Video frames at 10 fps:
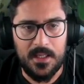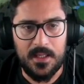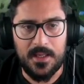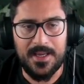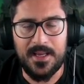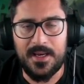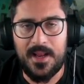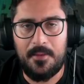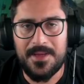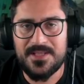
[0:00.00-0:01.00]
y en
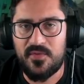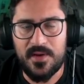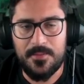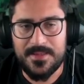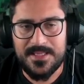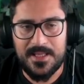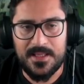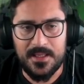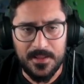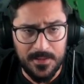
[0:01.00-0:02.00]
general va a sufrir
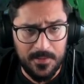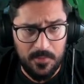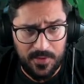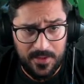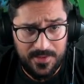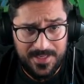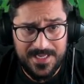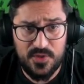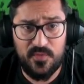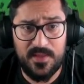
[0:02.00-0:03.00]
bastante porque no
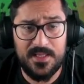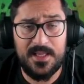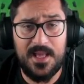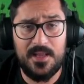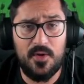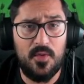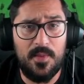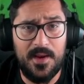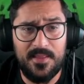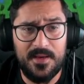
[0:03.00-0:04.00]
tenía suficiente daño como
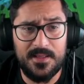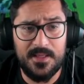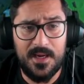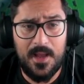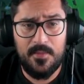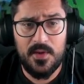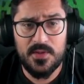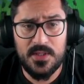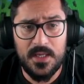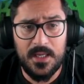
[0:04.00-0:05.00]
para hacer
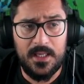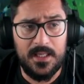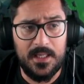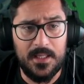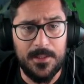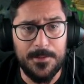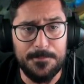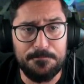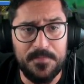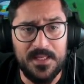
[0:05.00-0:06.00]
intercambios y,
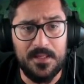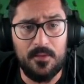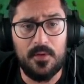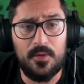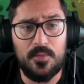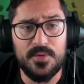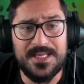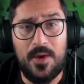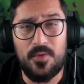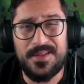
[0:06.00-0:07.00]
luego pues
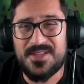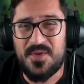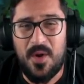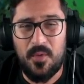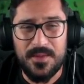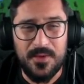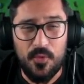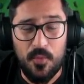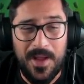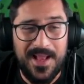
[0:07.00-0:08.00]
la ulti es una ulti
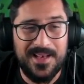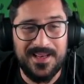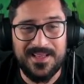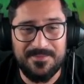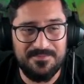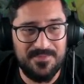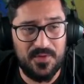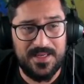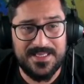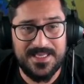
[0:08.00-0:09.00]
grupal que
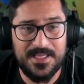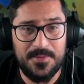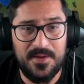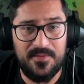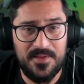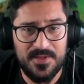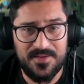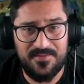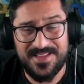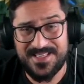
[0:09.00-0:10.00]
donde le sacas beneficios
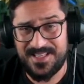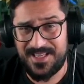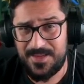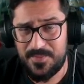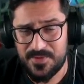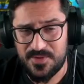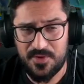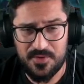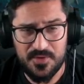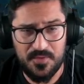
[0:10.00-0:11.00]
en fase de equipos,
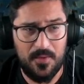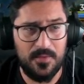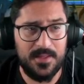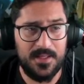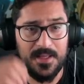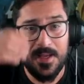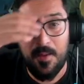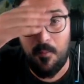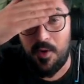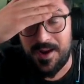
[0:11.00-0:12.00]
No es una ulti
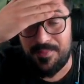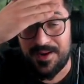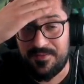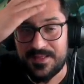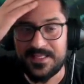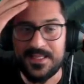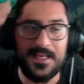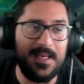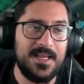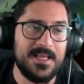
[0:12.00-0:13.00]
buena para fase de
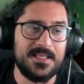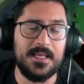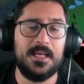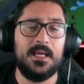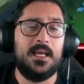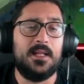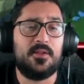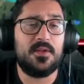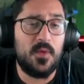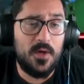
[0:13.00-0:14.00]
líneas.
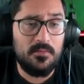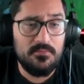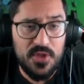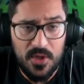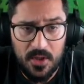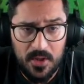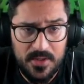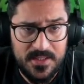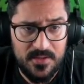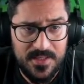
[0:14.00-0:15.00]
Entonces, bueno, yo creo que
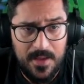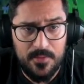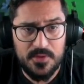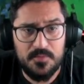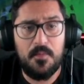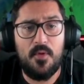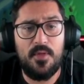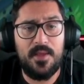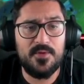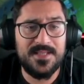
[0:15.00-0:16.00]
con estos cambios
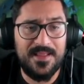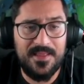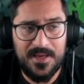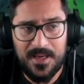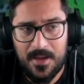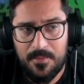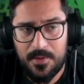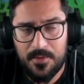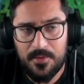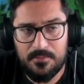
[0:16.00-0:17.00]
podemos hacer que el
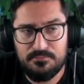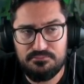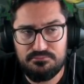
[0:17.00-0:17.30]
campeón